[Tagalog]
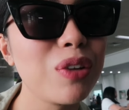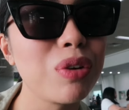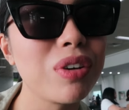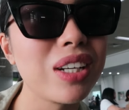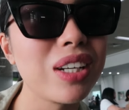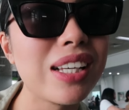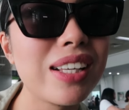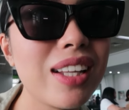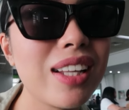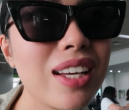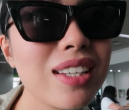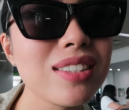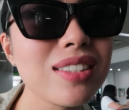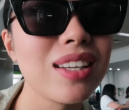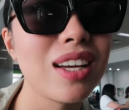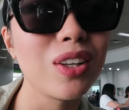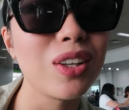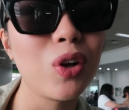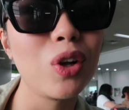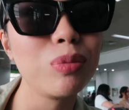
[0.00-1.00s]
and I realized
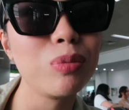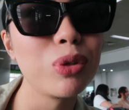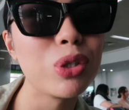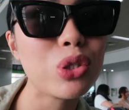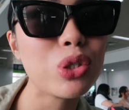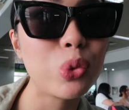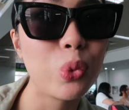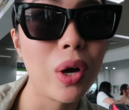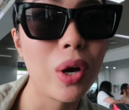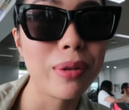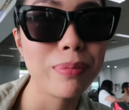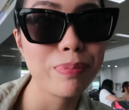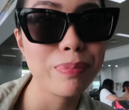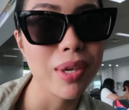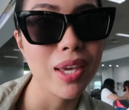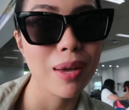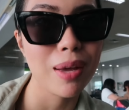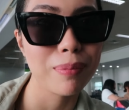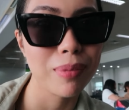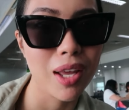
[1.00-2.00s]
that almost
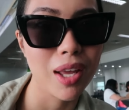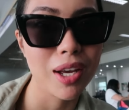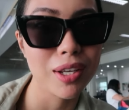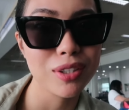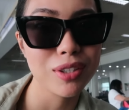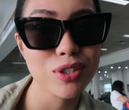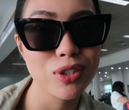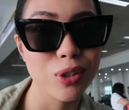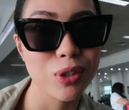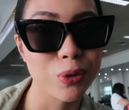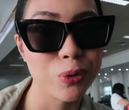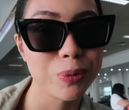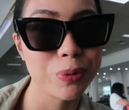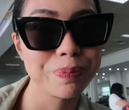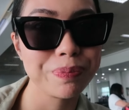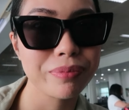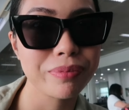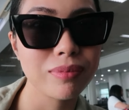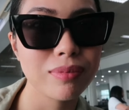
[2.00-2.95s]
1pm na. So